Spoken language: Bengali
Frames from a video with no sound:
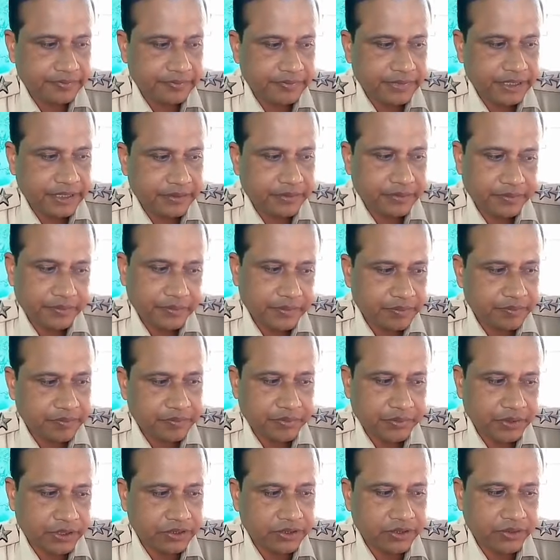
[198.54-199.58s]
মানে
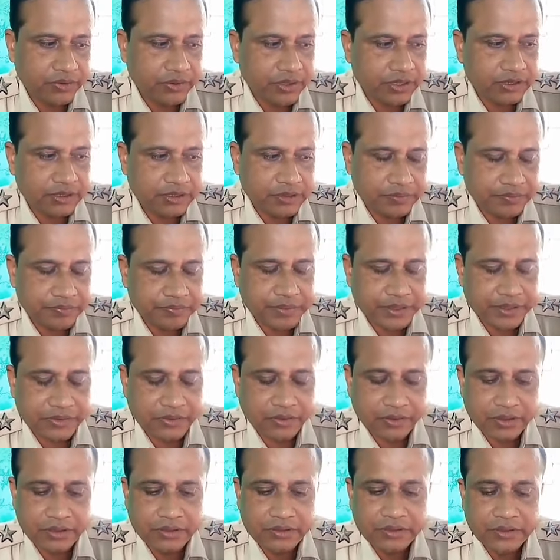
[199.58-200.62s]
ভর্তি করাতে
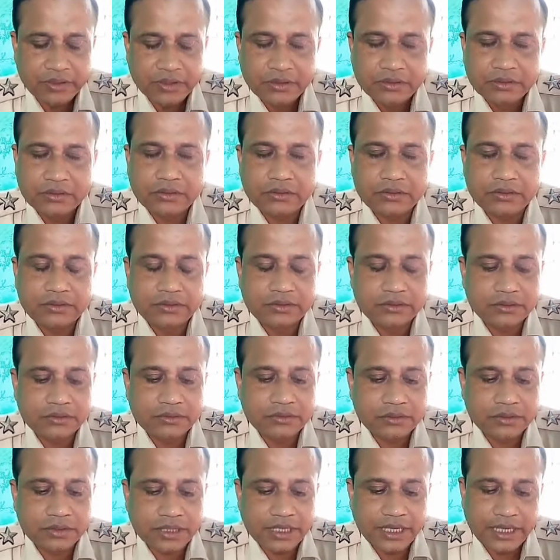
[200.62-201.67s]
পেট্রোল তো
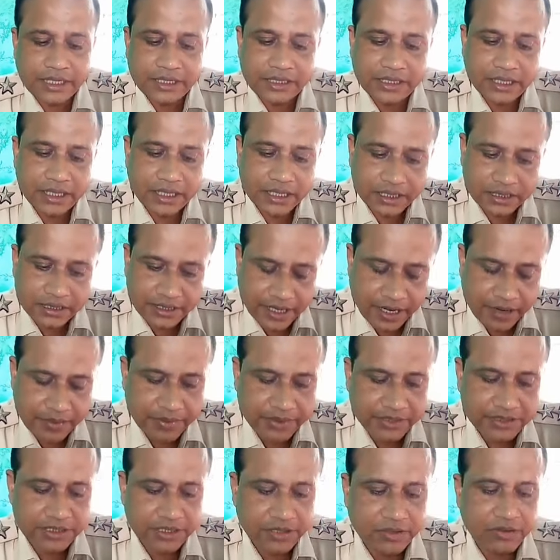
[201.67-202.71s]
গাড়িতে
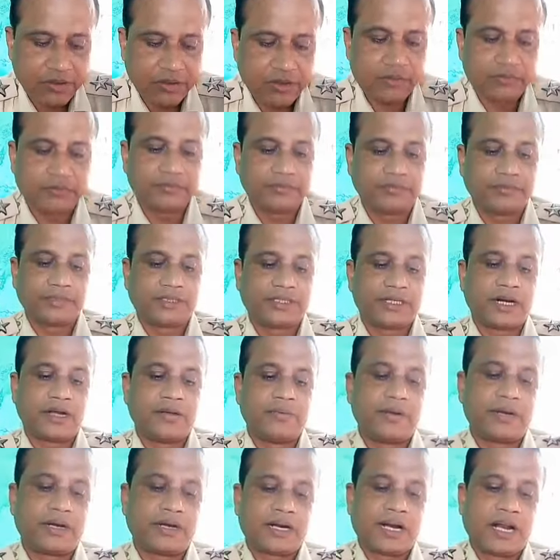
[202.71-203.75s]
ড্রাইভার ছিল
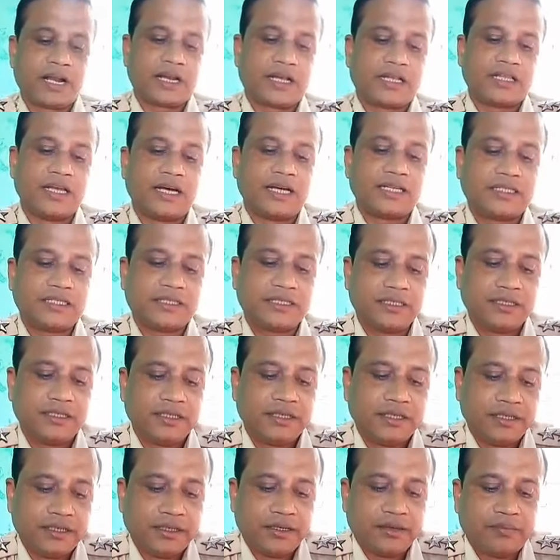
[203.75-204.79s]
ড্রাইভার রানা দাস
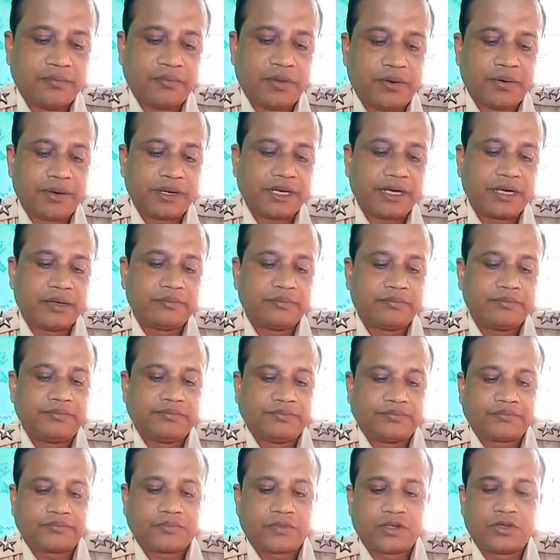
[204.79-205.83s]
বাবার নাম
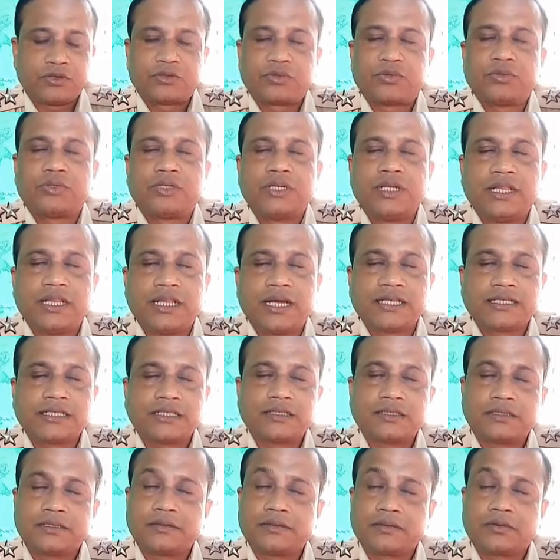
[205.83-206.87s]
সুশীল দাস
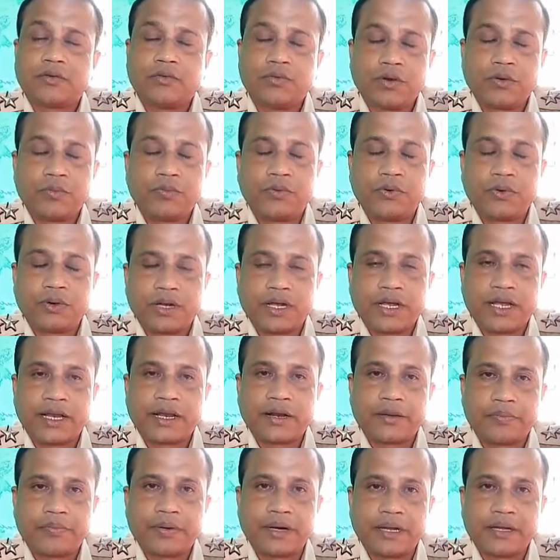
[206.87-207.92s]
কমলপুর এর
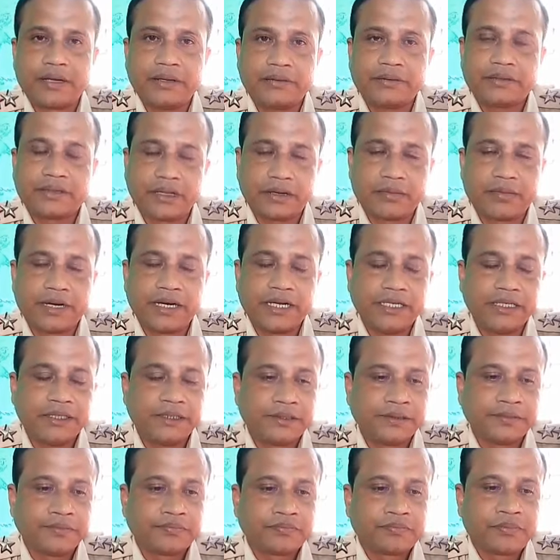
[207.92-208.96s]
পাড়ে তার বাড়ি
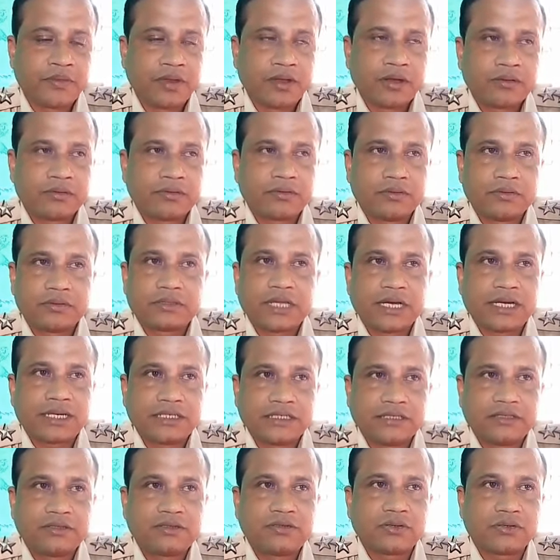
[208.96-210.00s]
তো তাকে
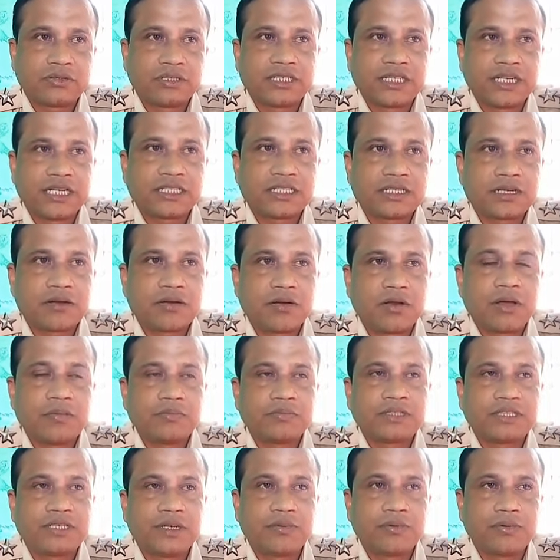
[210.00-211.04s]
যখন জিজ্ঞাসা করলাম
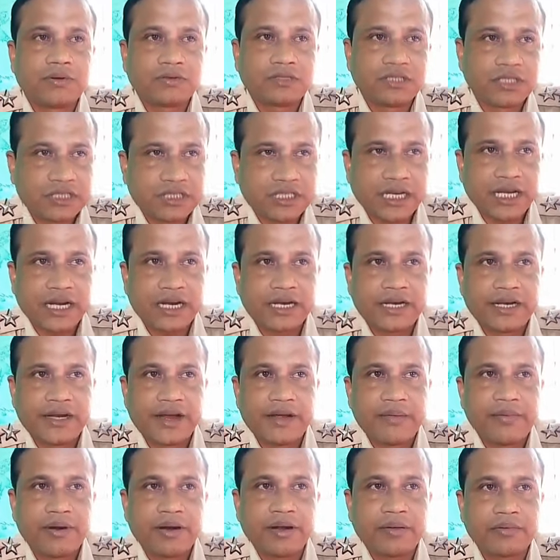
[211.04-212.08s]
সে বললো যে সে গাড়ির
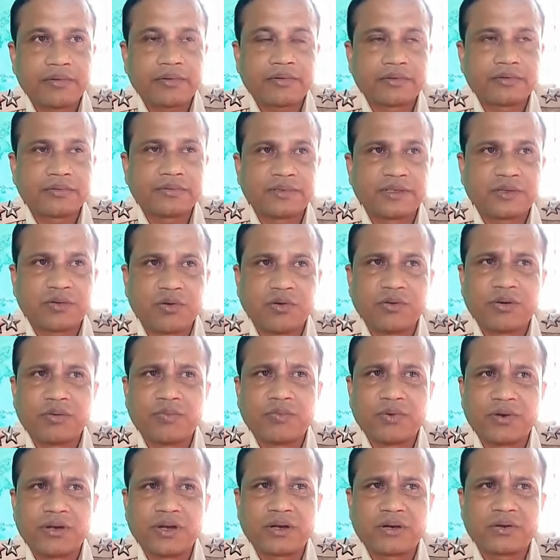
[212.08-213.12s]
ড্রাইভার এবং
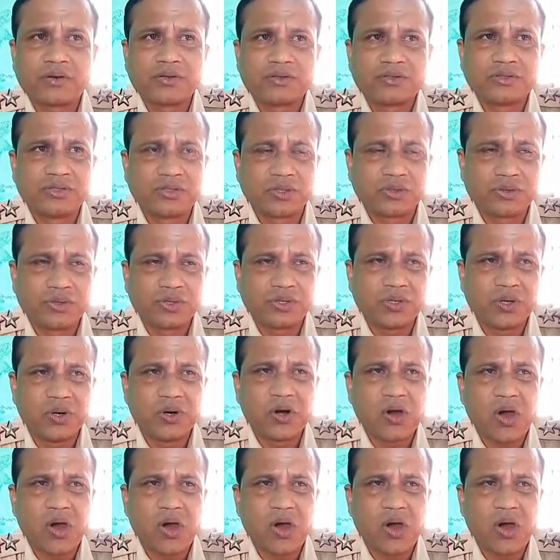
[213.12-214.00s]
কমলপুরের জনৈক